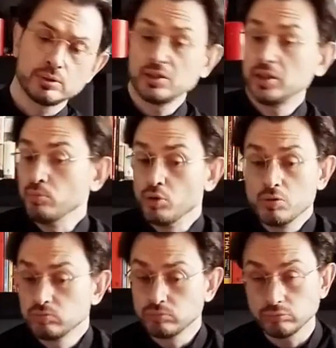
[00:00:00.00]
Tels des
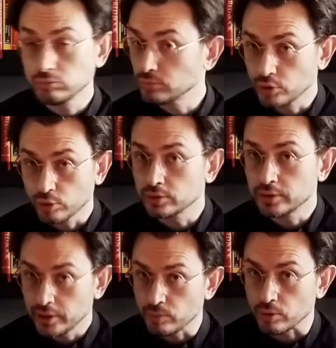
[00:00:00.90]
mots donne
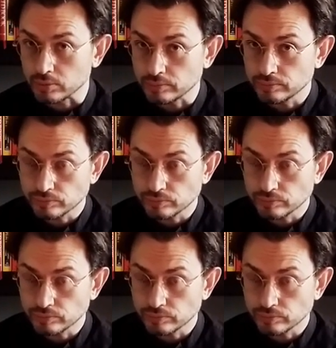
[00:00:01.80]
des mots.